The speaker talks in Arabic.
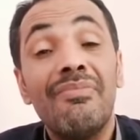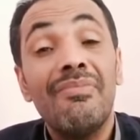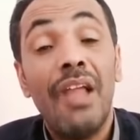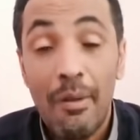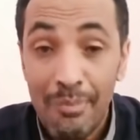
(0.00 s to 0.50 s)

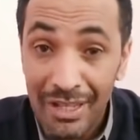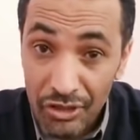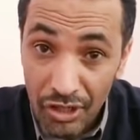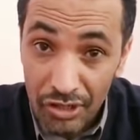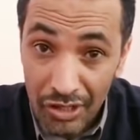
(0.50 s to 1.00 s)
اما
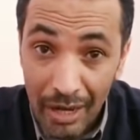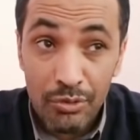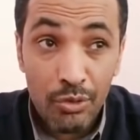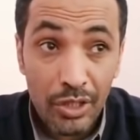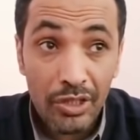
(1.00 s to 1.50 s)
تشي
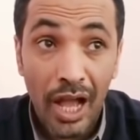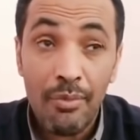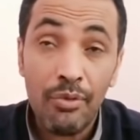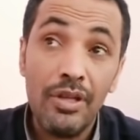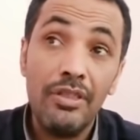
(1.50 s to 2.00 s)
شمس وتتعب
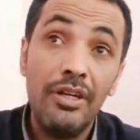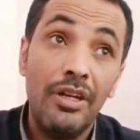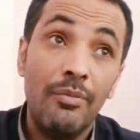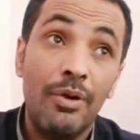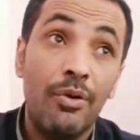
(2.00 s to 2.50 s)
ويضيع
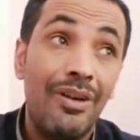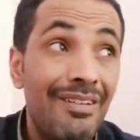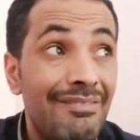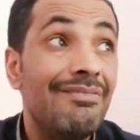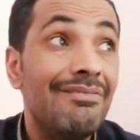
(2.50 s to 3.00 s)
يومك
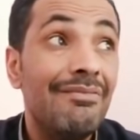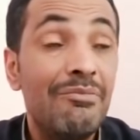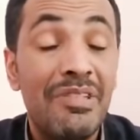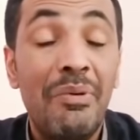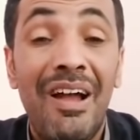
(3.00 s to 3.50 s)
كله
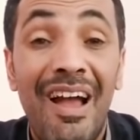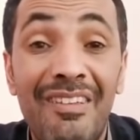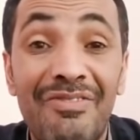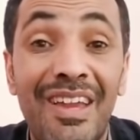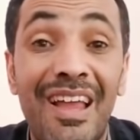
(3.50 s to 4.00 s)

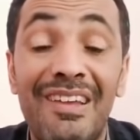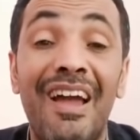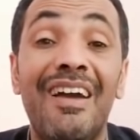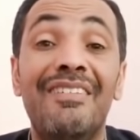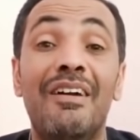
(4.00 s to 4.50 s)
7000 ريال
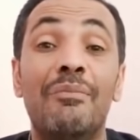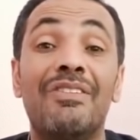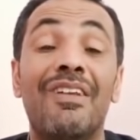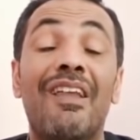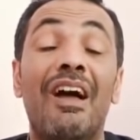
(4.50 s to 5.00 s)
يا نعمه
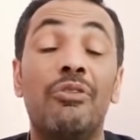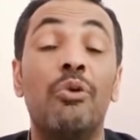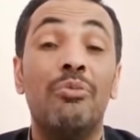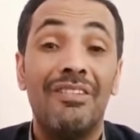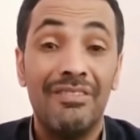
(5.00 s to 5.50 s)
الله
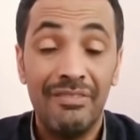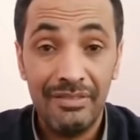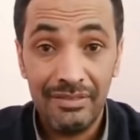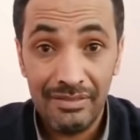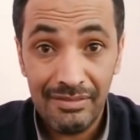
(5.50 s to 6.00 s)
دومي
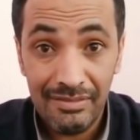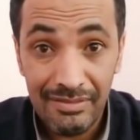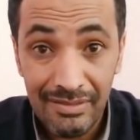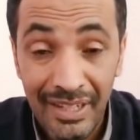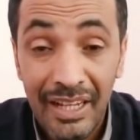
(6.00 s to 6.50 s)

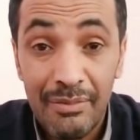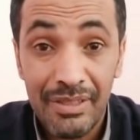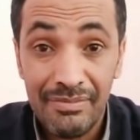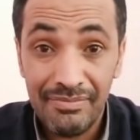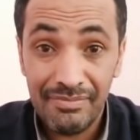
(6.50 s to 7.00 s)

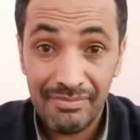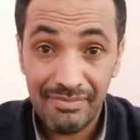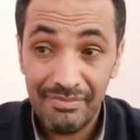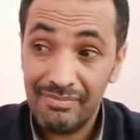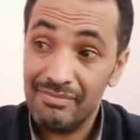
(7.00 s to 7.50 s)
نعمه
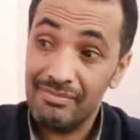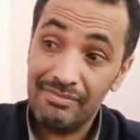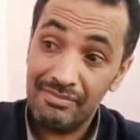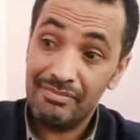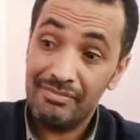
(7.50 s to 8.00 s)

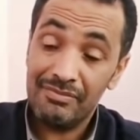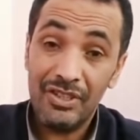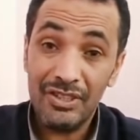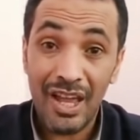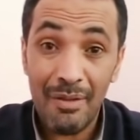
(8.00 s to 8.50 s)

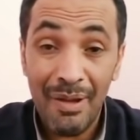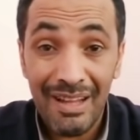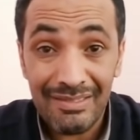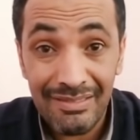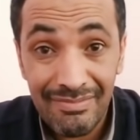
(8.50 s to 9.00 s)

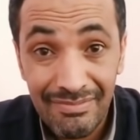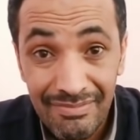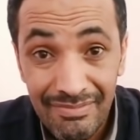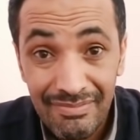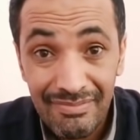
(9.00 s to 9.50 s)
شيبات
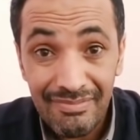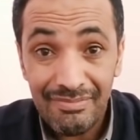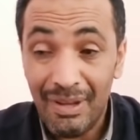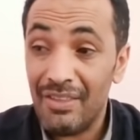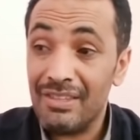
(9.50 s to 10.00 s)

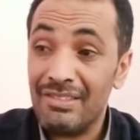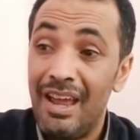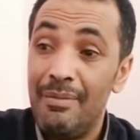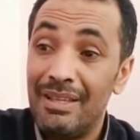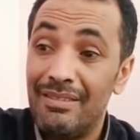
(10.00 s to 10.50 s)
بعض
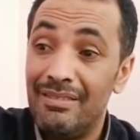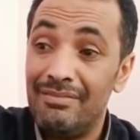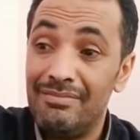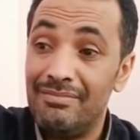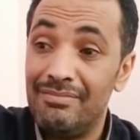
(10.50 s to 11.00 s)
الشيبات
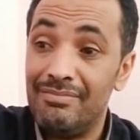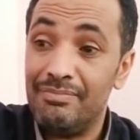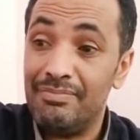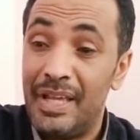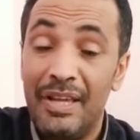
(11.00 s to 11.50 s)

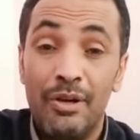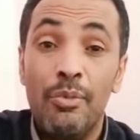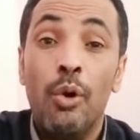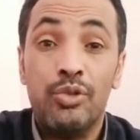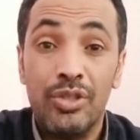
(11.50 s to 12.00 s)

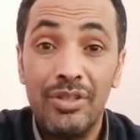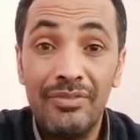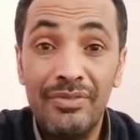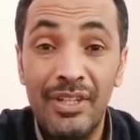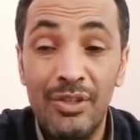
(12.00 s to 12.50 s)
يموت
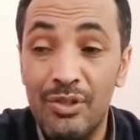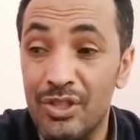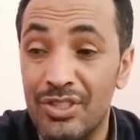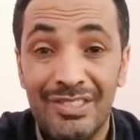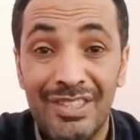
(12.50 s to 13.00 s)
في
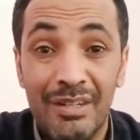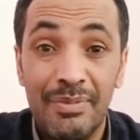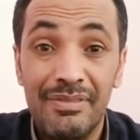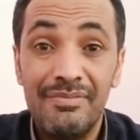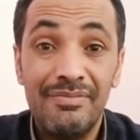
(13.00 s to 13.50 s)
نص السرب
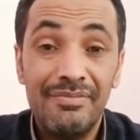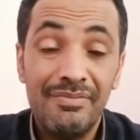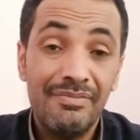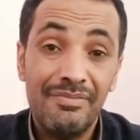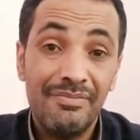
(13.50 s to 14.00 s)

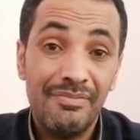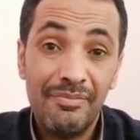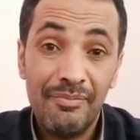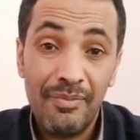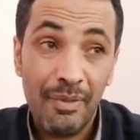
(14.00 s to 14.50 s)

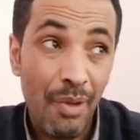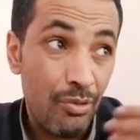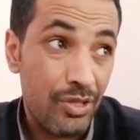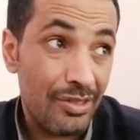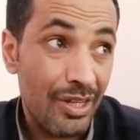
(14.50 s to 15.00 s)
ما
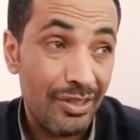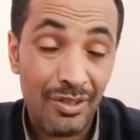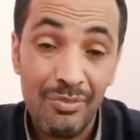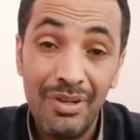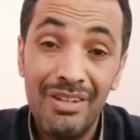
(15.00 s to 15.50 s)
يوصلش
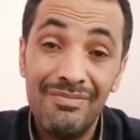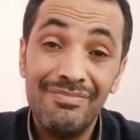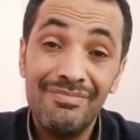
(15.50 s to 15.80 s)
للطرمبه